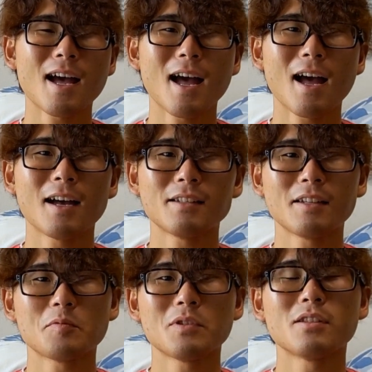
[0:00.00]
いやー、
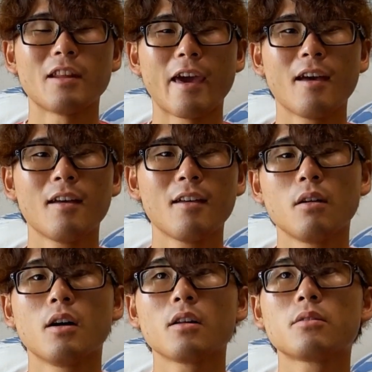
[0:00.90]
久しぶりっすね。
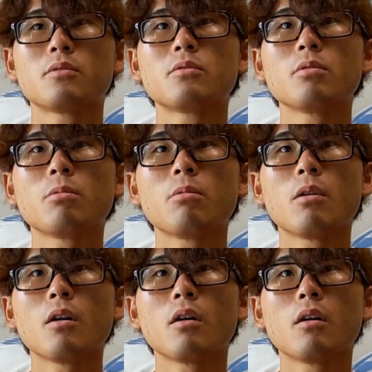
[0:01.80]
あ
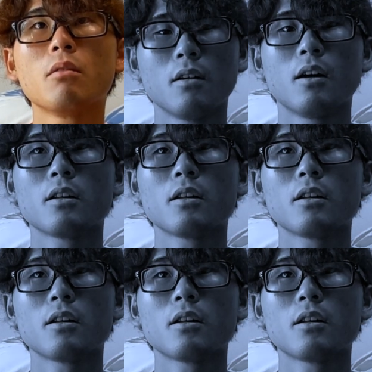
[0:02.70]
とは、